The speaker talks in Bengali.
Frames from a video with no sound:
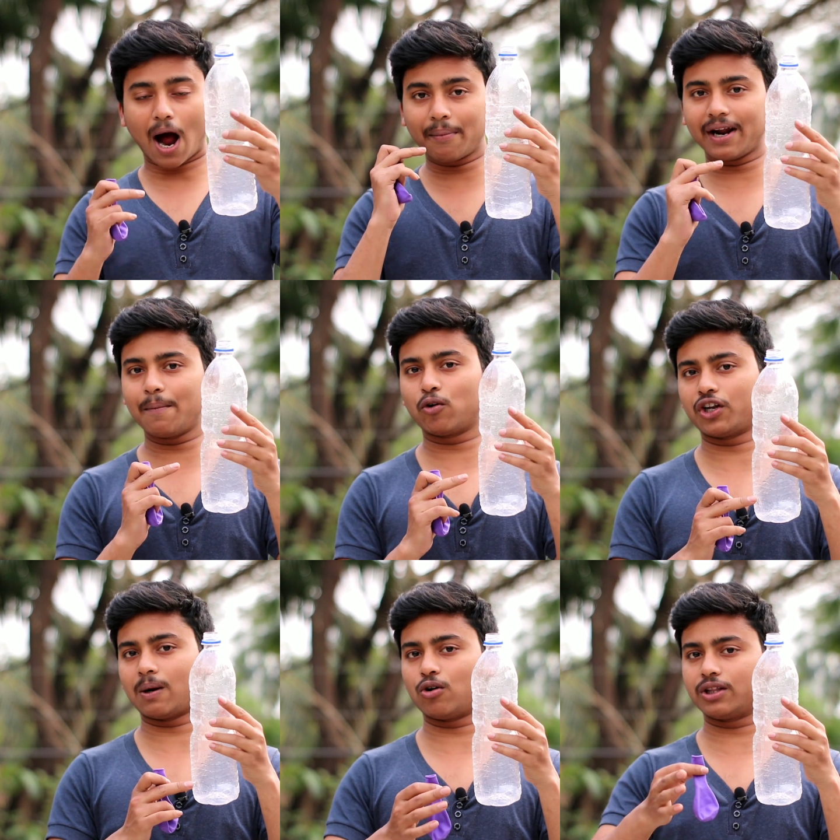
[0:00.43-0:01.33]
আমরা এই
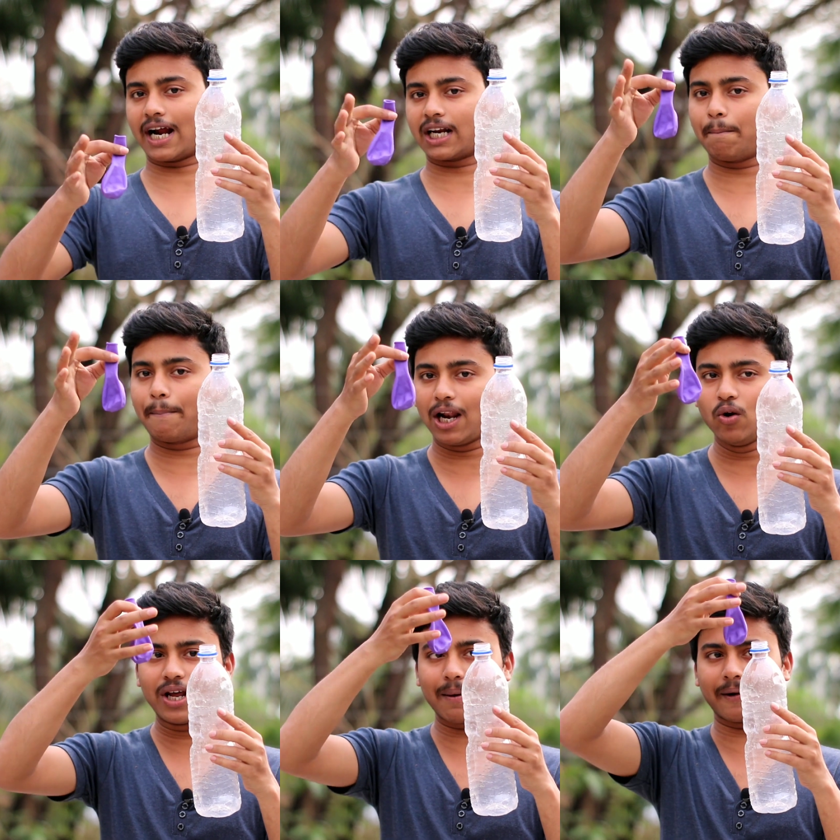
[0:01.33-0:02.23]
বোতলটার মধ্যে একটা
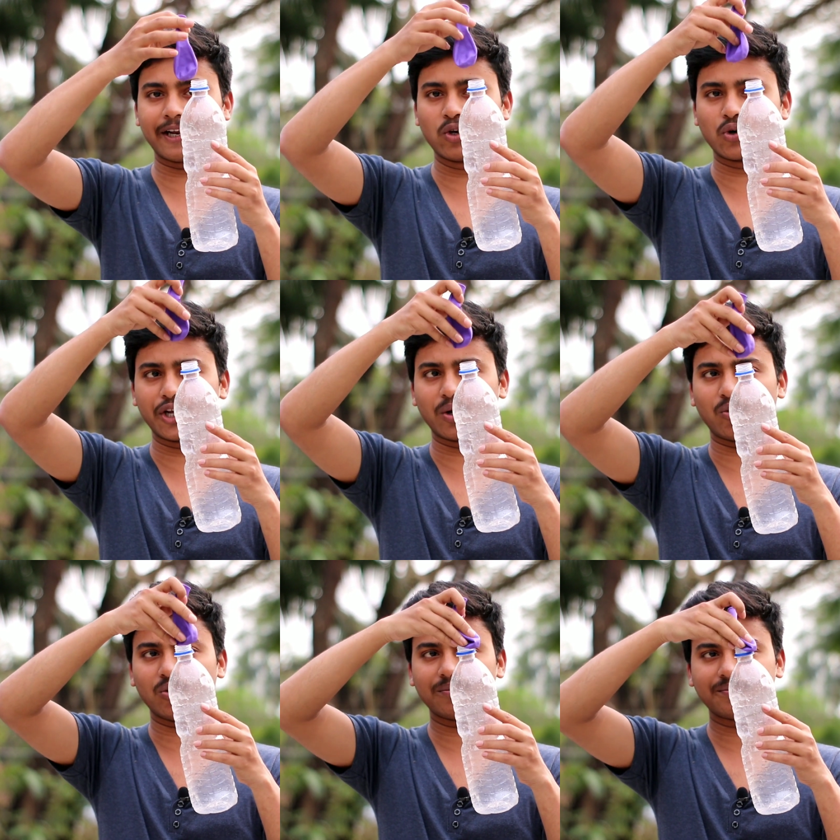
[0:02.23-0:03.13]
বেলুন এইভাবে ঠিক ঢুকিয়ে
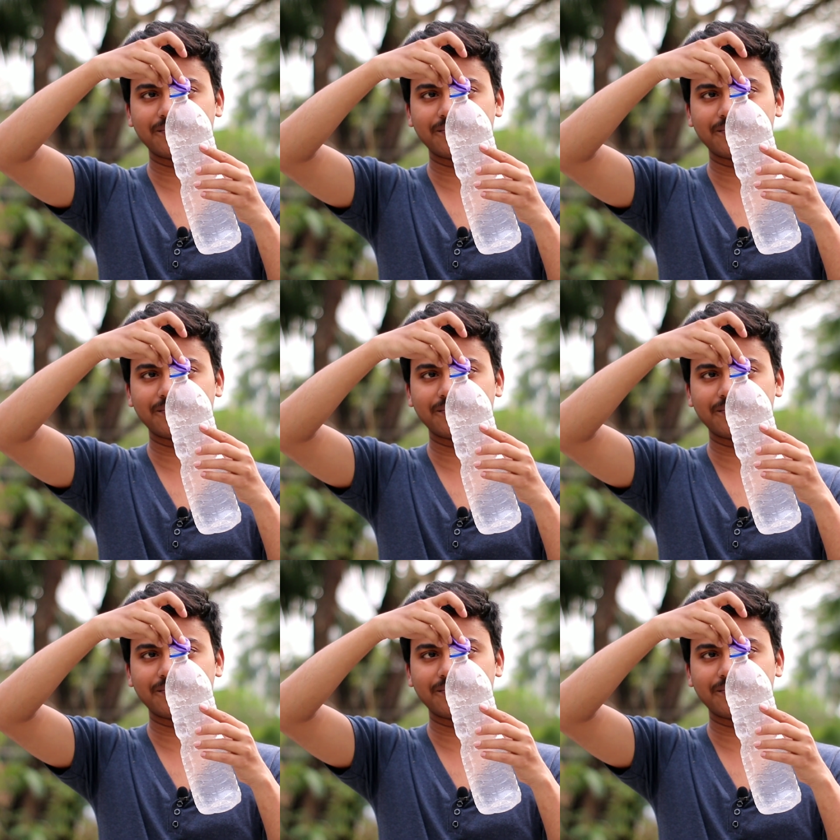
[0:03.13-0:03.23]
নেবো